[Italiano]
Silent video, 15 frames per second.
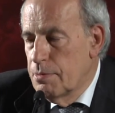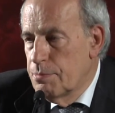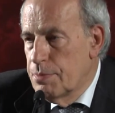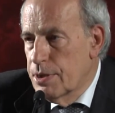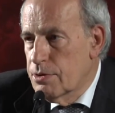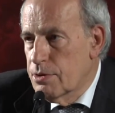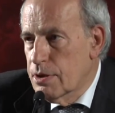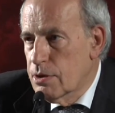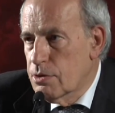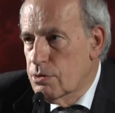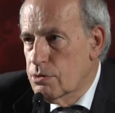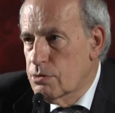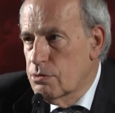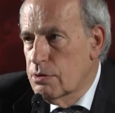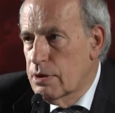Pietro da
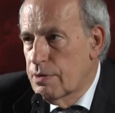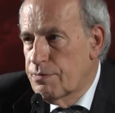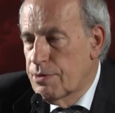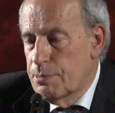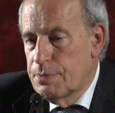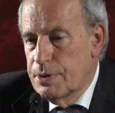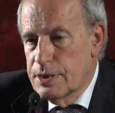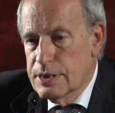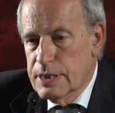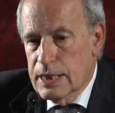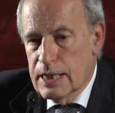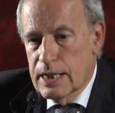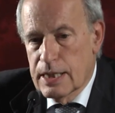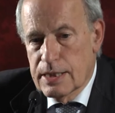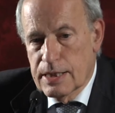Cortona fa per i
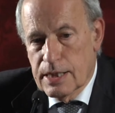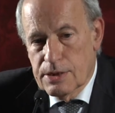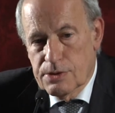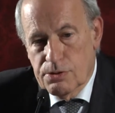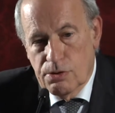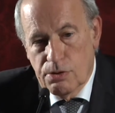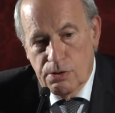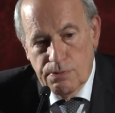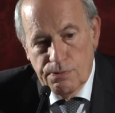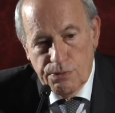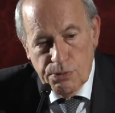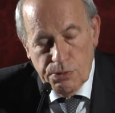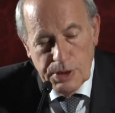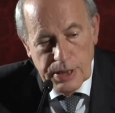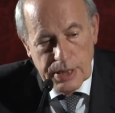sacchetti che sono
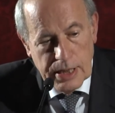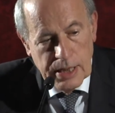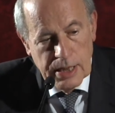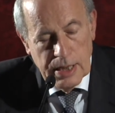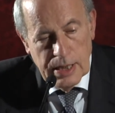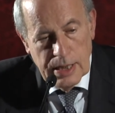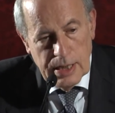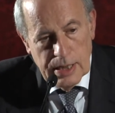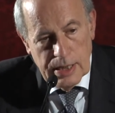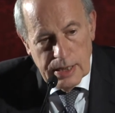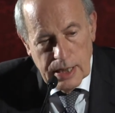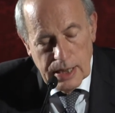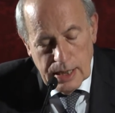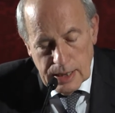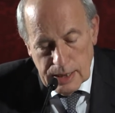confluite
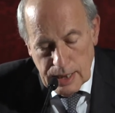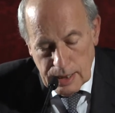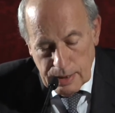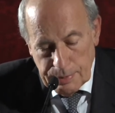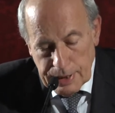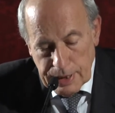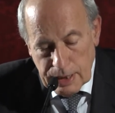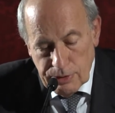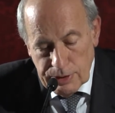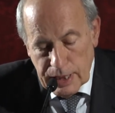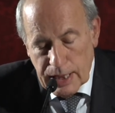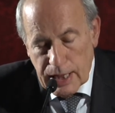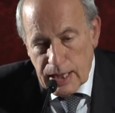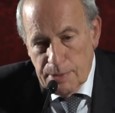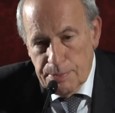nella, nella
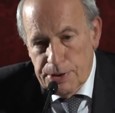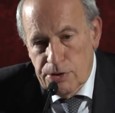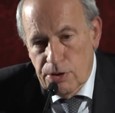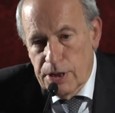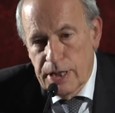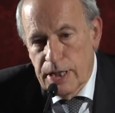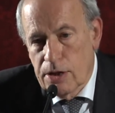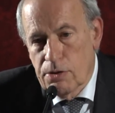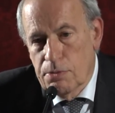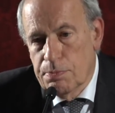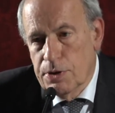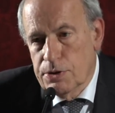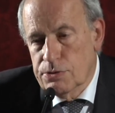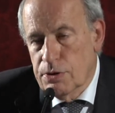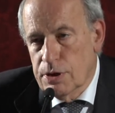Pinacoteca Capitolina non
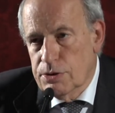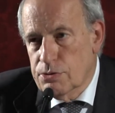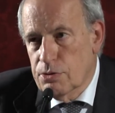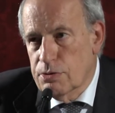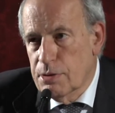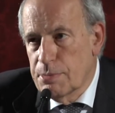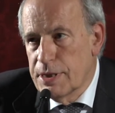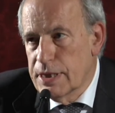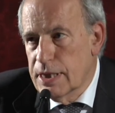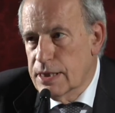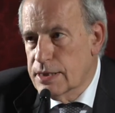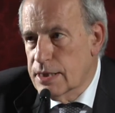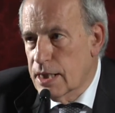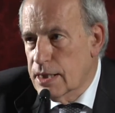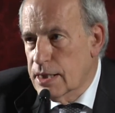possono assolutamente
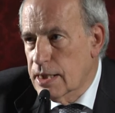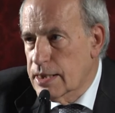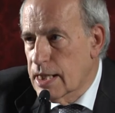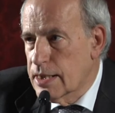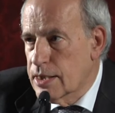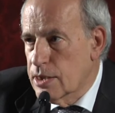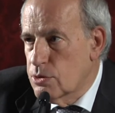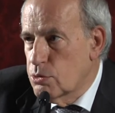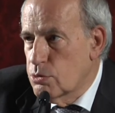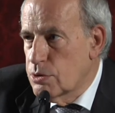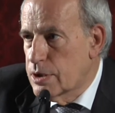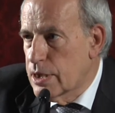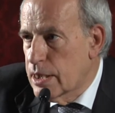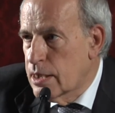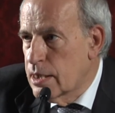essere datate
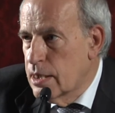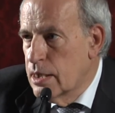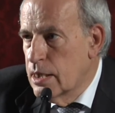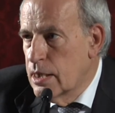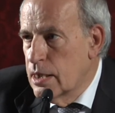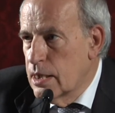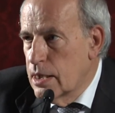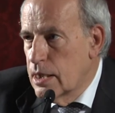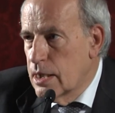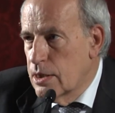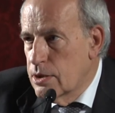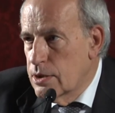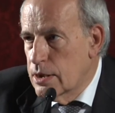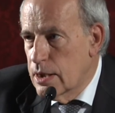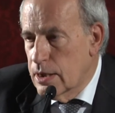tutte
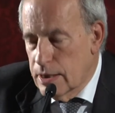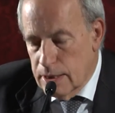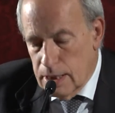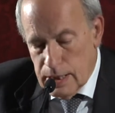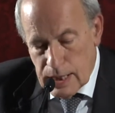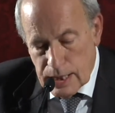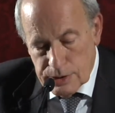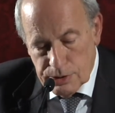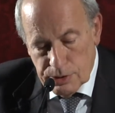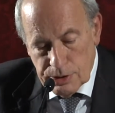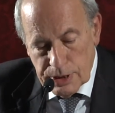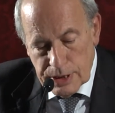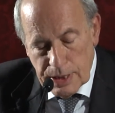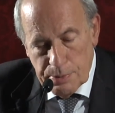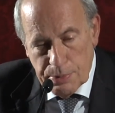in, nel lasso
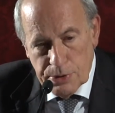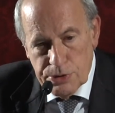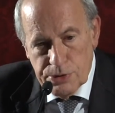di tempo